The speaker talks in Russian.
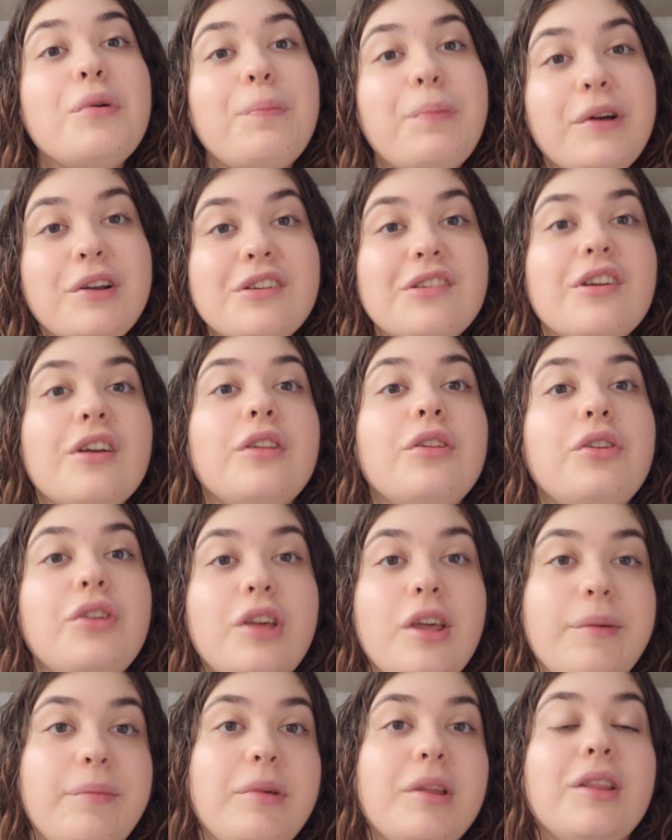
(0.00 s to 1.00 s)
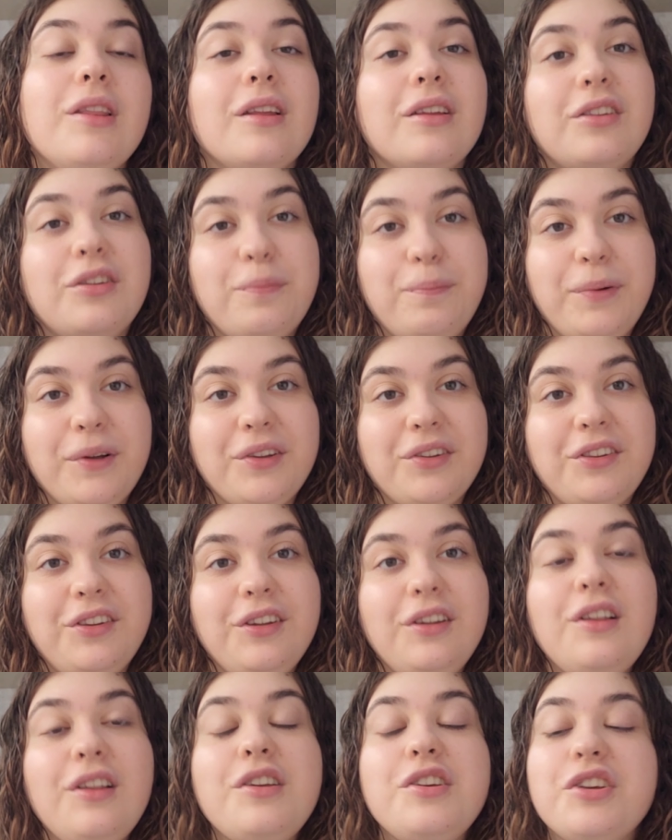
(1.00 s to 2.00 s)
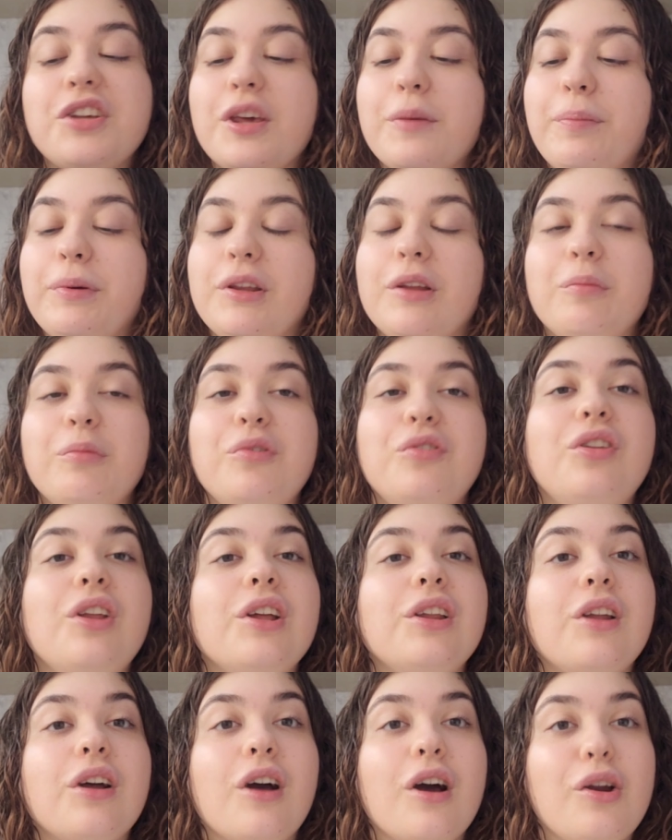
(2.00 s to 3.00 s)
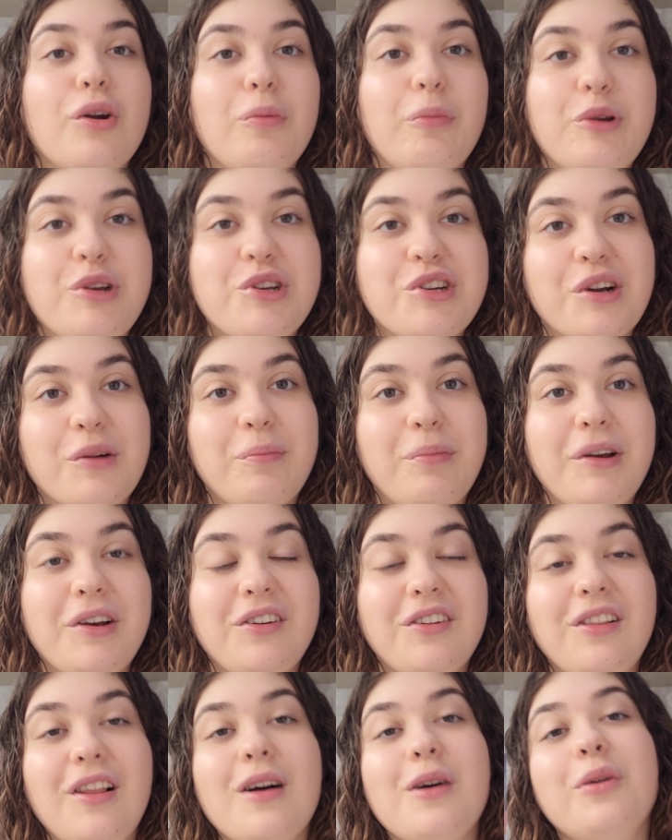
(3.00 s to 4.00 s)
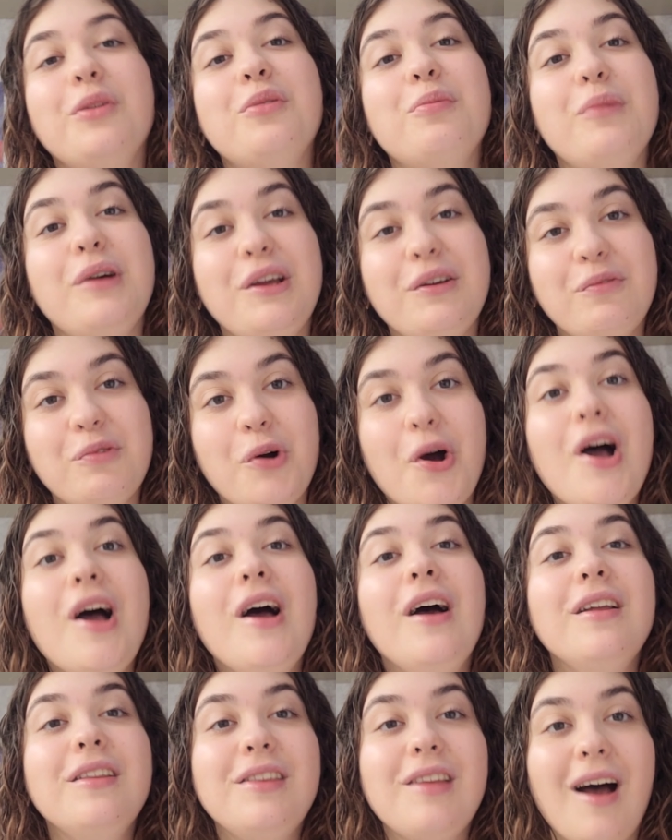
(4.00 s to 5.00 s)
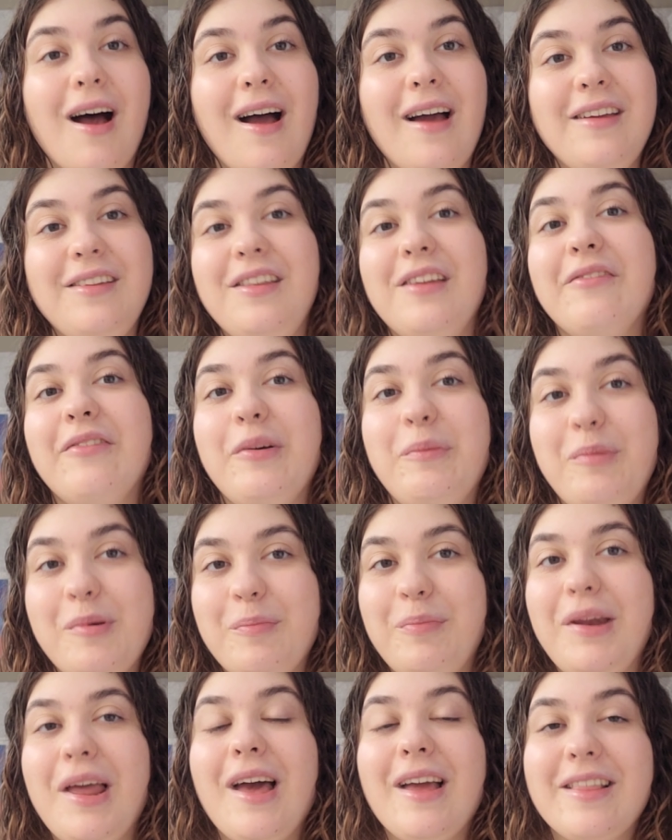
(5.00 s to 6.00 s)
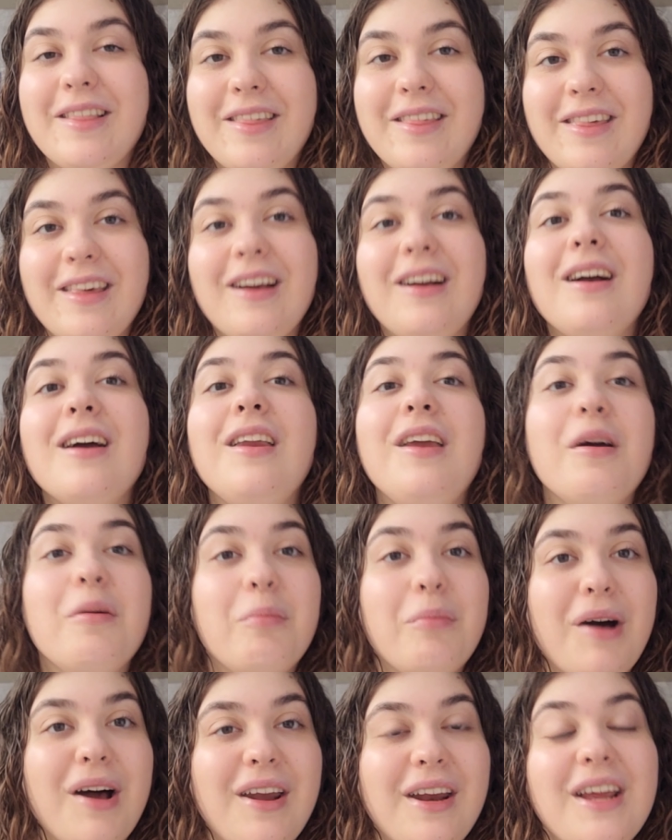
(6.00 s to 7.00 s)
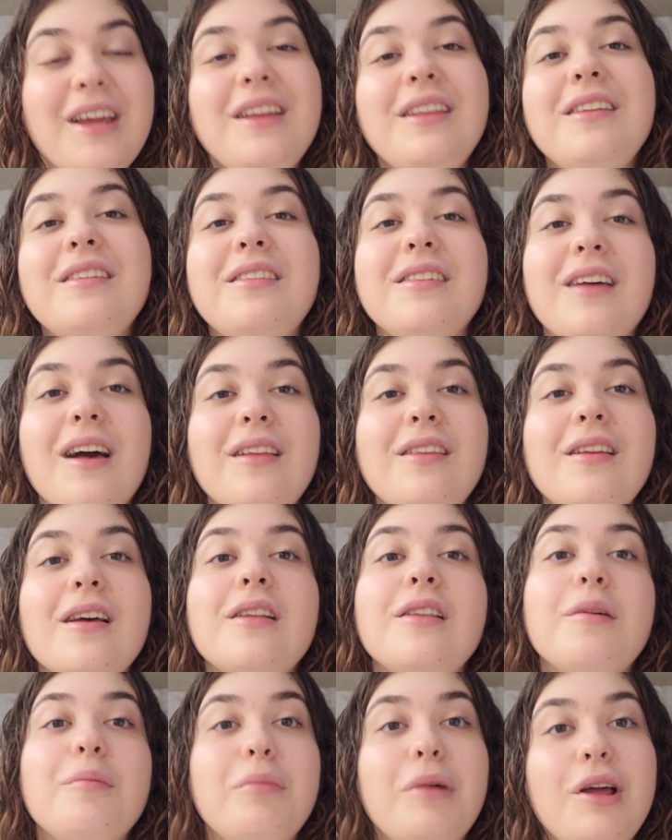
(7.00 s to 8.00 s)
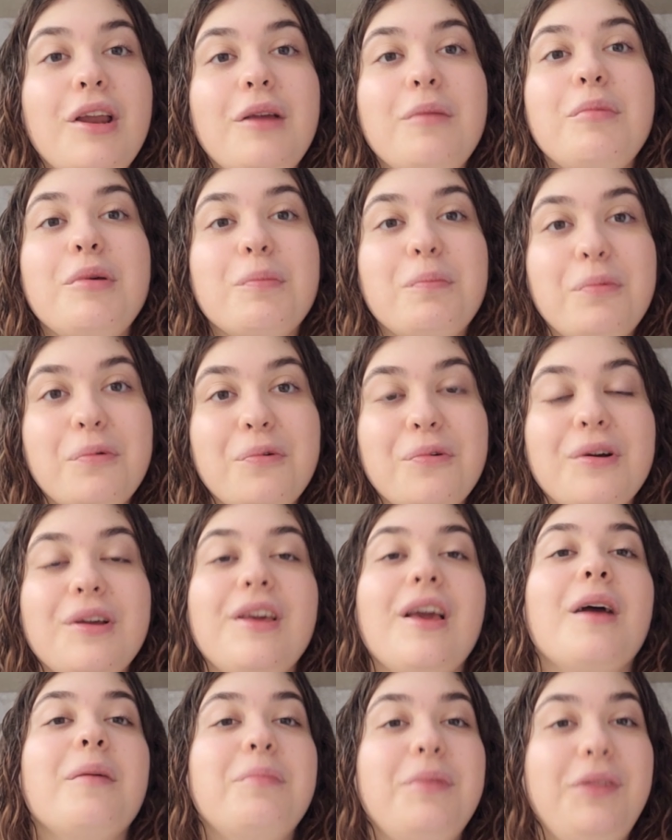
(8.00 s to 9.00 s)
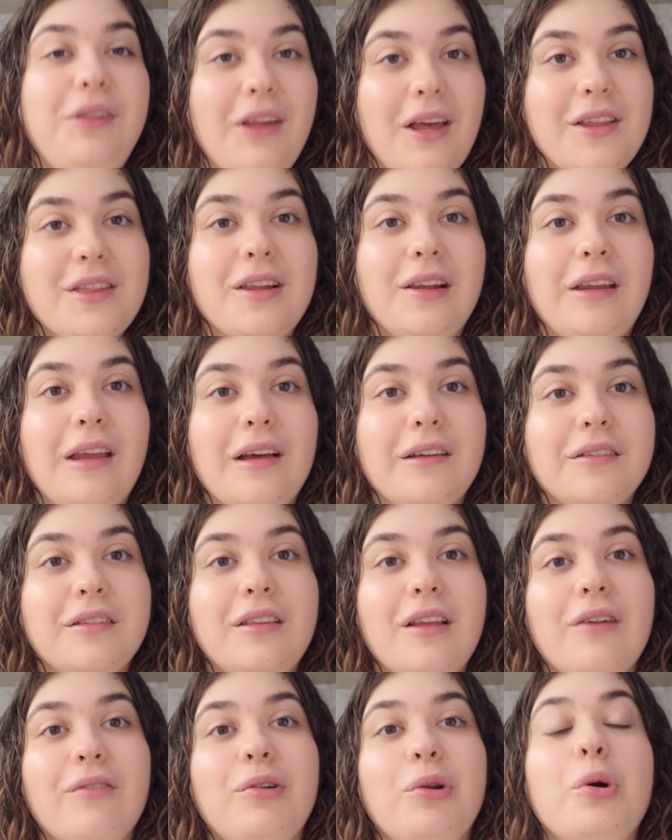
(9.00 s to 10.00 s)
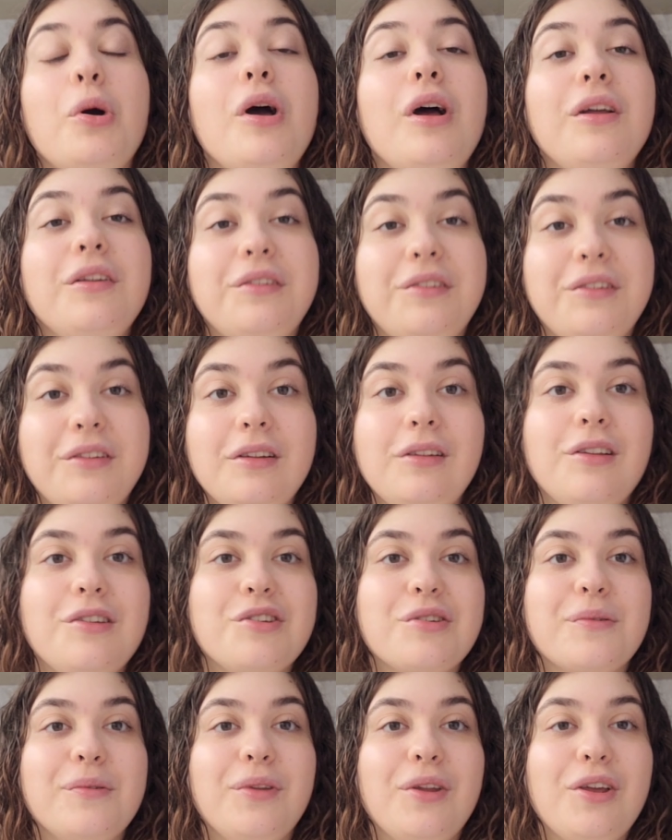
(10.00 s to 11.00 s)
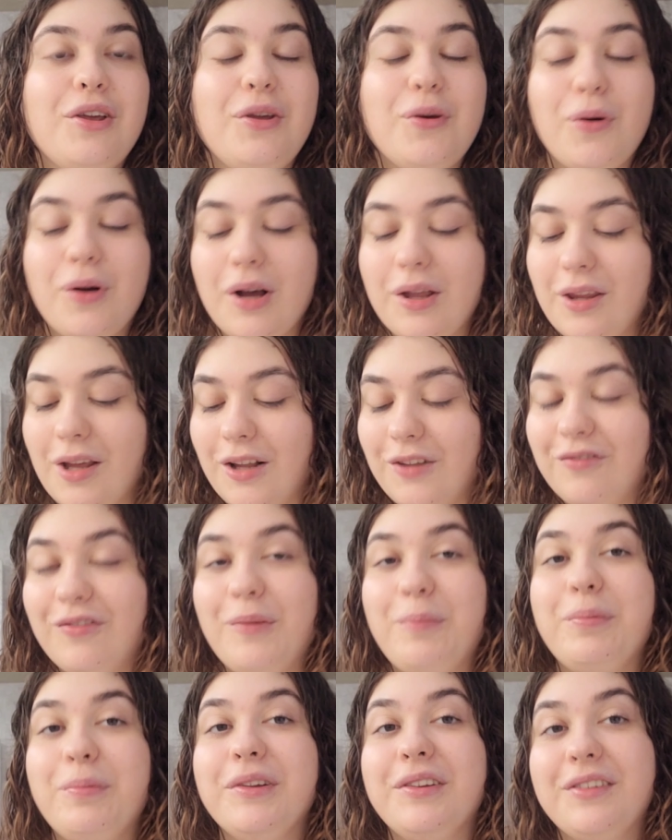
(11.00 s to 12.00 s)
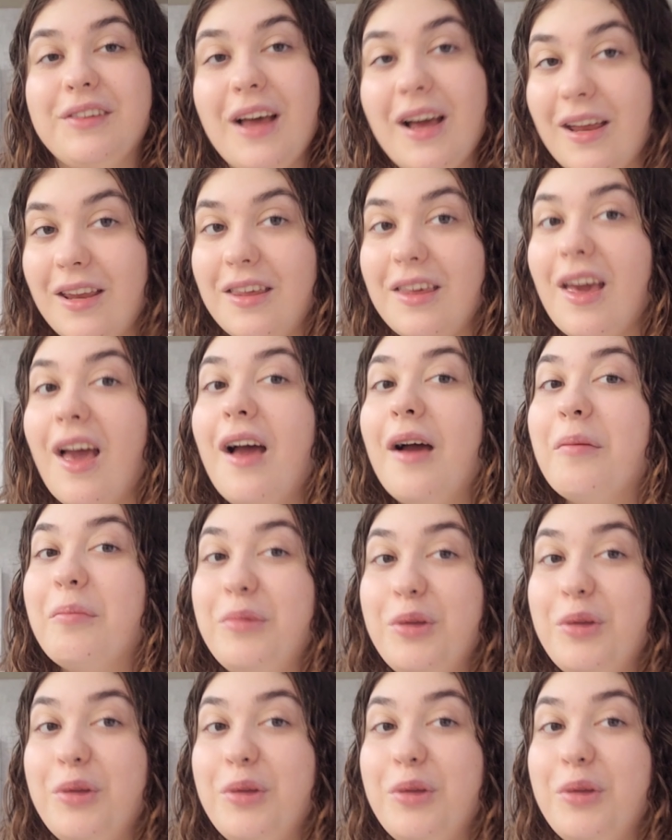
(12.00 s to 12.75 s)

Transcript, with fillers: мы, пожалуй, именно с посылочки, потому что эта коробочка пришла от моего тайного библиотекаря Марины с канала Марими Бук. Я обязательно оставлю ссылочку на ее канал в описании.